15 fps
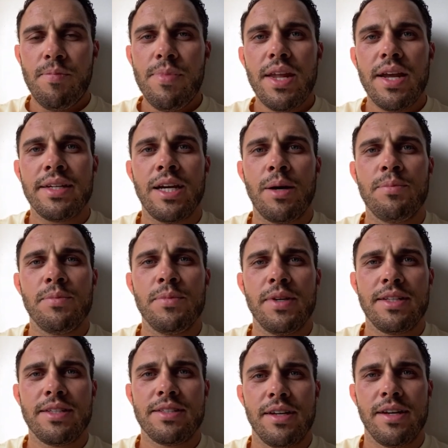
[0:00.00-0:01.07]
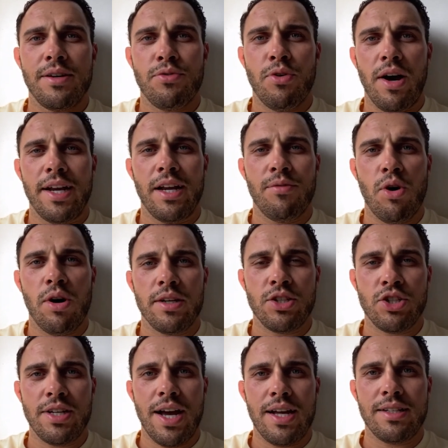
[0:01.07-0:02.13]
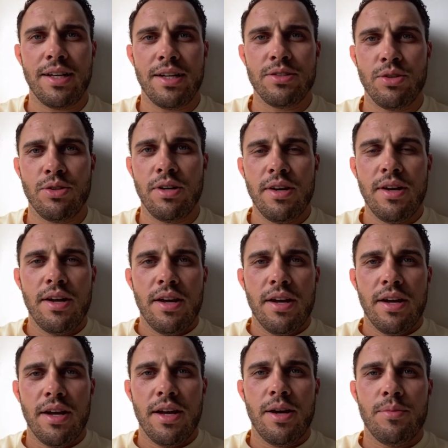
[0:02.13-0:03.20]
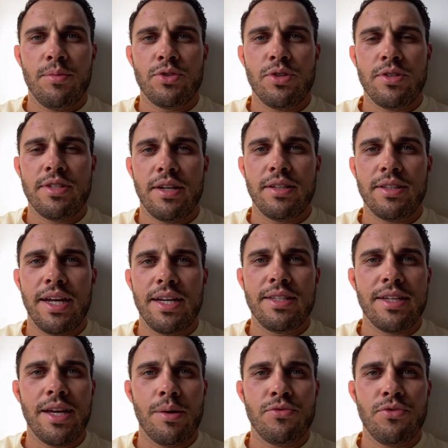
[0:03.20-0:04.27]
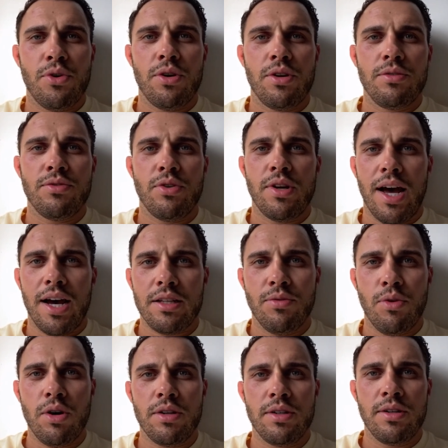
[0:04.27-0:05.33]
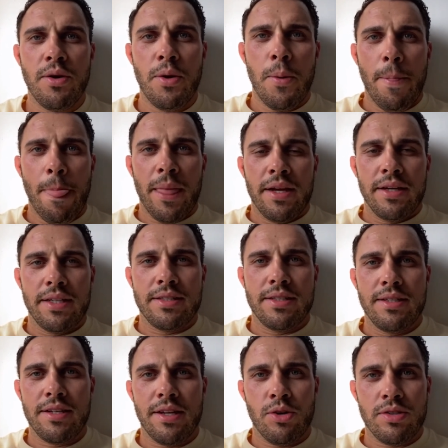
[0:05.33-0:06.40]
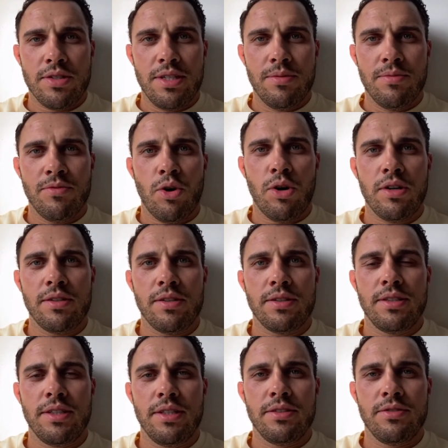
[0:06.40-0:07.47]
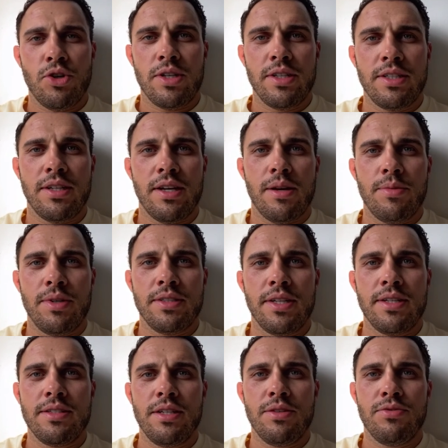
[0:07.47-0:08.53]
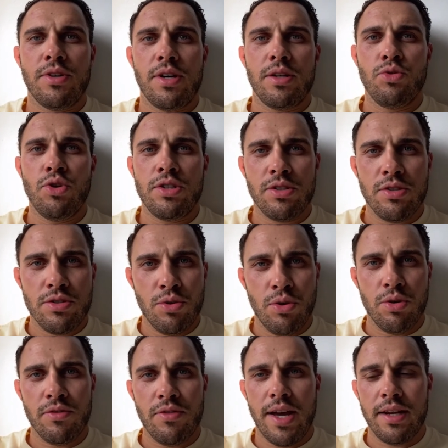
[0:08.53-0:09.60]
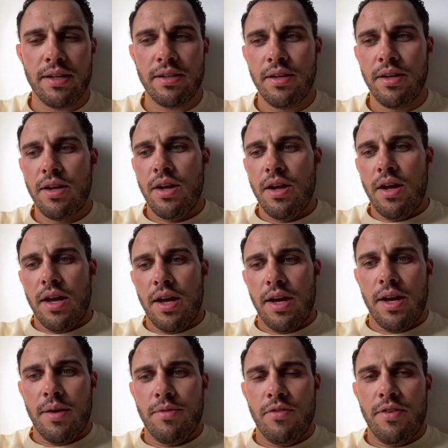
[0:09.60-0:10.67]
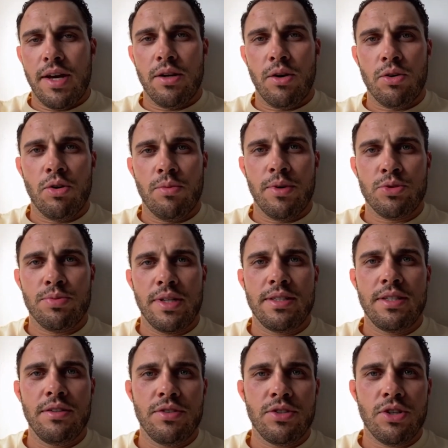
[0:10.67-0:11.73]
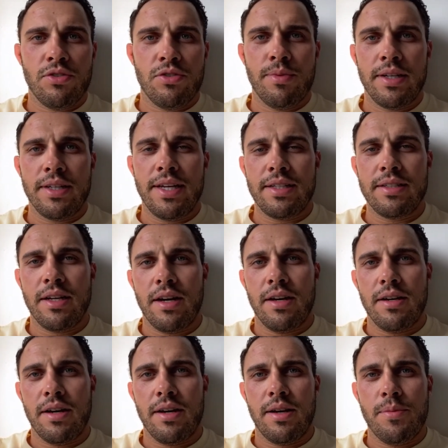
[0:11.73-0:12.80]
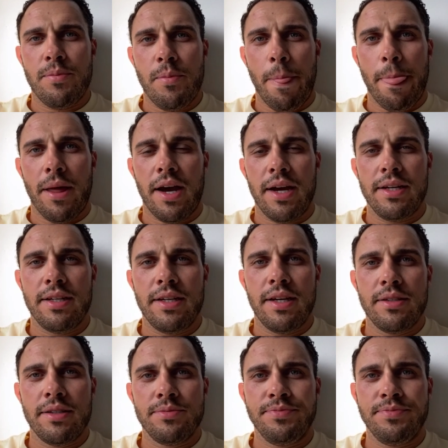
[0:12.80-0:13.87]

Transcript: Ich habe jetzt äh, vor einer Woche gestartet, also ähm, sozusagen Trainingscamp von, von acht Wochen. Jetzt sind es ja noch sieben Wochen, die wirklich ähm, intensiv äh, durchgezogen werden. Äh, wir werden auch nochmal spezifisch auf meinen Gegner ähm, eingehen